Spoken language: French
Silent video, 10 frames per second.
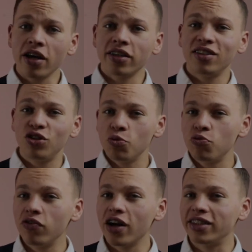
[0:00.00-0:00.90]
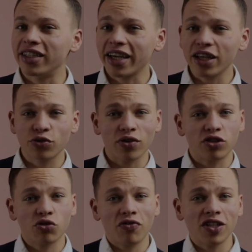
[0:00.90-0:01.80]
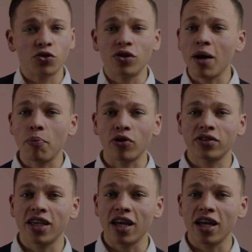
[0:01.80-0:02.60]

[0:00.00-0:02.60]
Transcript: Si tu pouvais atterrir sur la surface de n'importe